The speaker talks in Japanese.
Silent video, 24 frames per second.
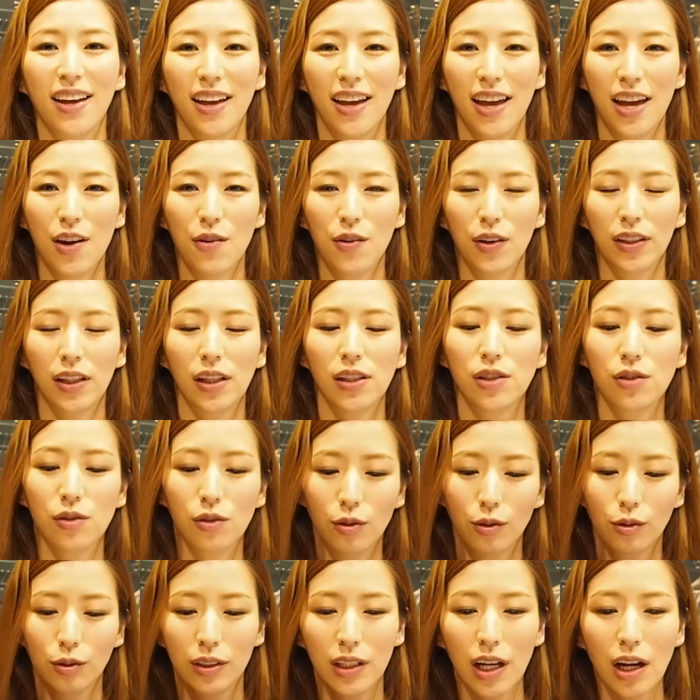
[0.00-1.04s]
えー、私
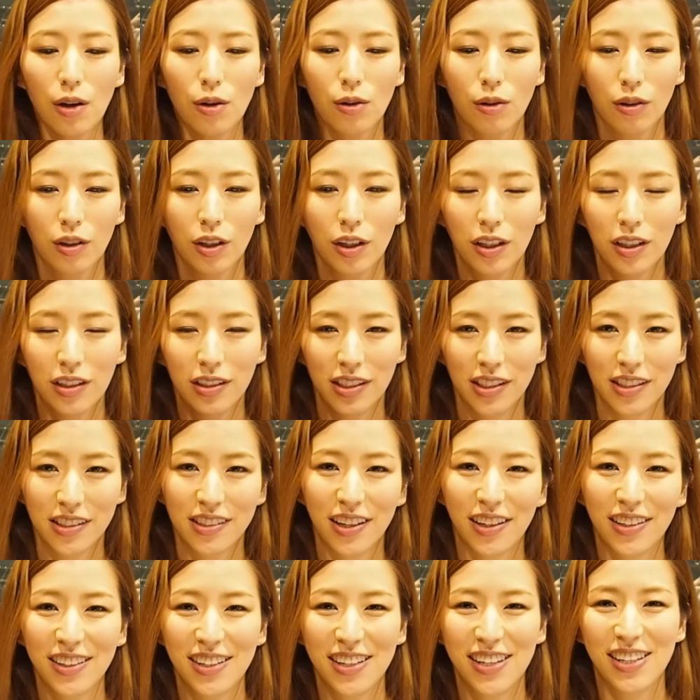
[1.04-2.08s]
の歌をしっ
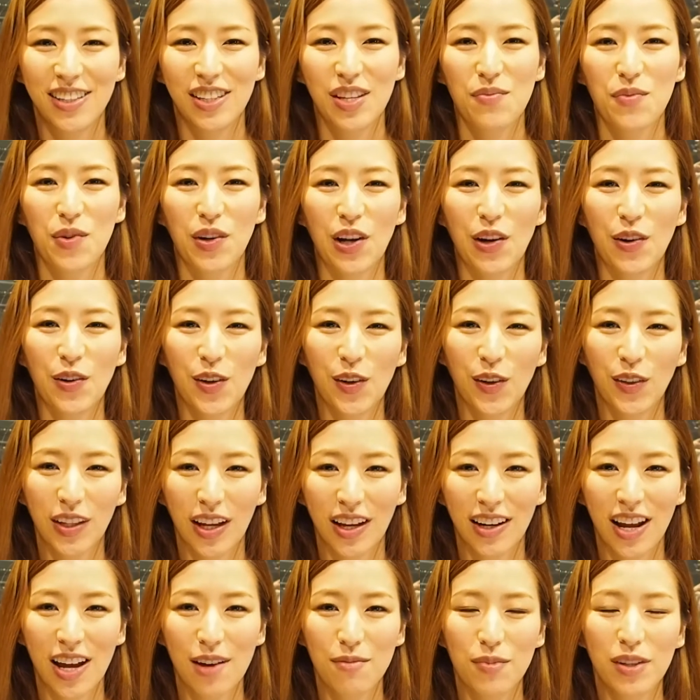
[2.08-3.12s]
かり聴いてもらうよう
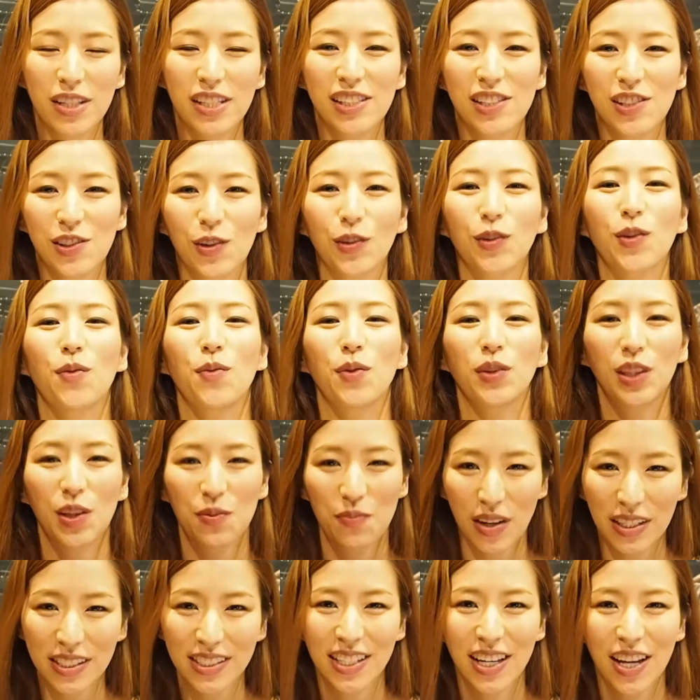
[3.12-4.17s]
なライブにしようと思っ
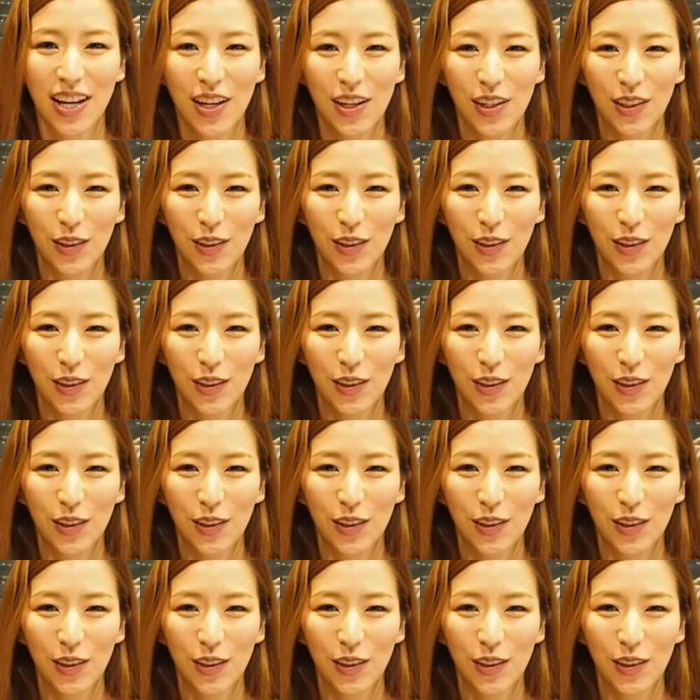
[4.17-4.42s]
てます